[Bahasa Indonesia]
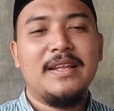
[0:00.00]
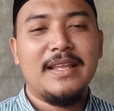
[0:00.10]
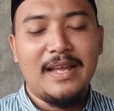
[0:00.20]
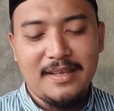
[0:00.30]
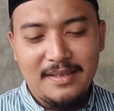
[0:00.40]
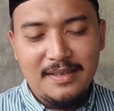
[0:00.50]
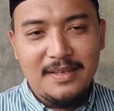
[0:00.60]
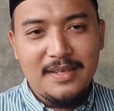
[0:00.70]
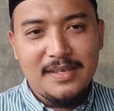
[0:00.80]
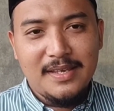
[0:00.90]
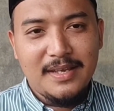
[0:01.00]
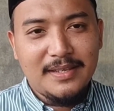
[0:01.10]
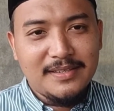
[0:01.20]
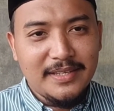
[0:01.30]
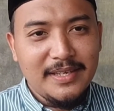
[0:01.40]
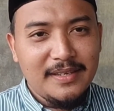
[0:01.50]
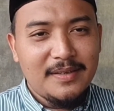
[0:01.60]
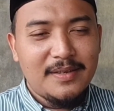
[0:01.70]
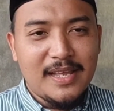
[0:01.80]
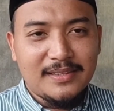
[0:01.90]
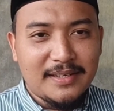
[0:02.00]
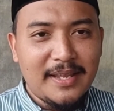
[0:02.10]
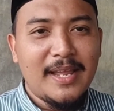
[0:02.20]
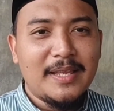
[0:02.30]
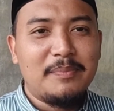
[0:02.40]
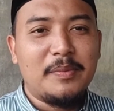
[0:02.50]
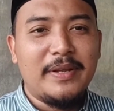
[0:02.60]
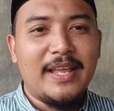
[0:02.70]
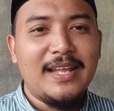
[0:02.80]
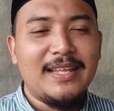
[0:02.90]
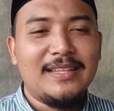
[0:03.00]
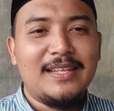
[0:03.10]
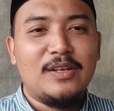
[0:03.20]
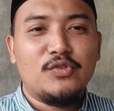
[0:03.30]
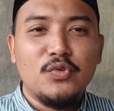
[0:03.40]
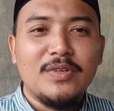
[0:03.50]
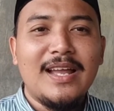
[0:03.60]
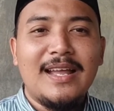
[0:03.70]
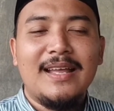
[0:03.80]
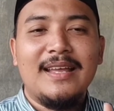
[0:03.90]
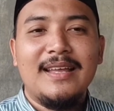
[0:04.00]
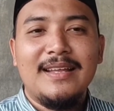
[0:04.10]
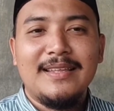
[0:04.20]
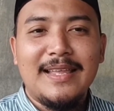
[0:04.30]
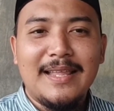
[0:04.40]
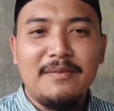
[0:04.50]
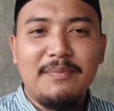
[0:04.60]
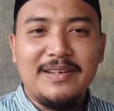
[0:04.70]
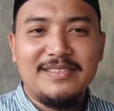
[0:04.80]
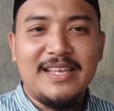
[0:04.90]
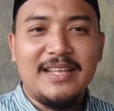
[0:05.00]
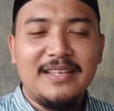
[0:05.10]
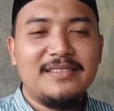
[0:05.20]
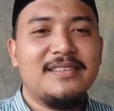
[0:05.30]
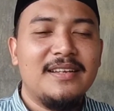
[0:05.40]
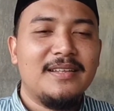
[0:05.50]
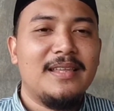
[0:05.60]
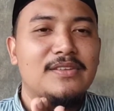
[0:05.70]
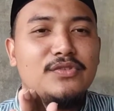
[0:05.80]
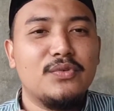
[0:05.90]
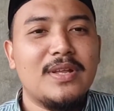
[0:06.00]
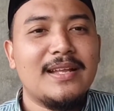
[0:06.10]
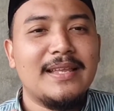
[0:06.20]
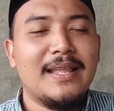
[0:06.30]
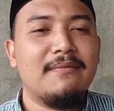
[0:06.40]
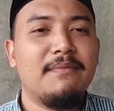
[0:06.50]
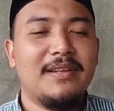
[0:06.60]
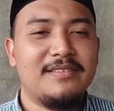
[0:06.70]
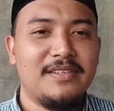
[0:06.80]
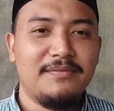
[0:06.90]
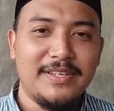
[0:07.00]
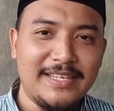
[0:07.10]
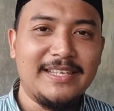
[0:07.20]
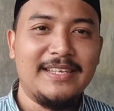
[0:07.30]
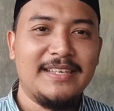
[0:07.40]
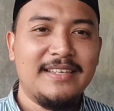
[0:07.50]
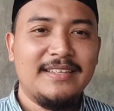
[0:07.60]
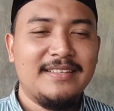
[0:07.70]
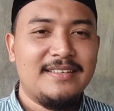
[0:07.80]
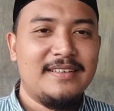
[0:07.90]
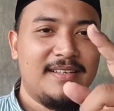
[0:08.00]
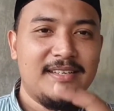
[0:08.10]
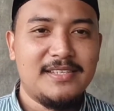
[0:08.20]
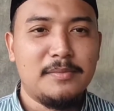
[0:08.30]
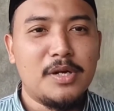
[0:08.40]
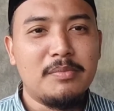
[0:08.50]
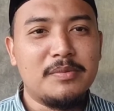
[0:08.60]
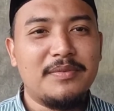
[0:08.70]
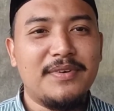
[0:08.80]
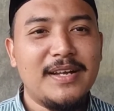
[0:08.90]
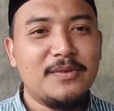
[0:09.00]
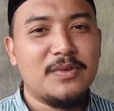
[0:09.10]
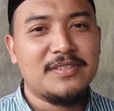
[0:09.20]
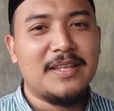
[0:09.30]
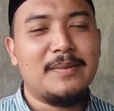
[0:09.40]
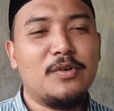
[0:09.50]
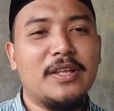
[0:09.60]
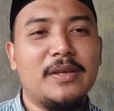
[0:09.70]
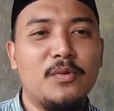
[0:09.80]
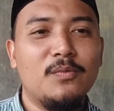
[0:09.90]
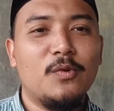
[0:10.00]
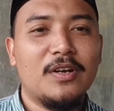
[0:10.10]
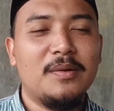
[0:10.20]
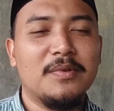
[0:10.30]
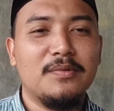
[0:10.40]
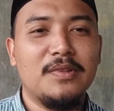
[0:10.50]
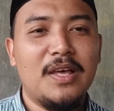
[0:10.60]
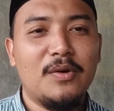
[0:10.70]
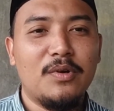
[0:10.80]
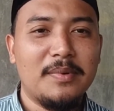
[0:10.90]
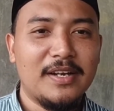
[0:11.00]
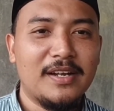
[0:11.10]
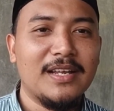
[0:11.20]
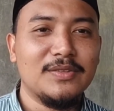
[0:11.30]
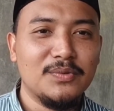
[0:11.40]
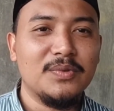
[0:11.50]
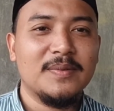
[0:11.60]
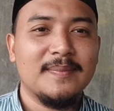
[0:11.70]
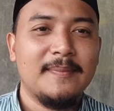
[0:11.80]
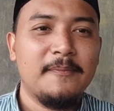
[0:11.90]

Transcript: Nah, ya di sini ya terlihat ya perbedaan antara sunnah dalam versi hadis dan sunnah dalam versi fikih. Semoga bermanfaat. Wassalamualaikum warahmatullahi wabarakatuh.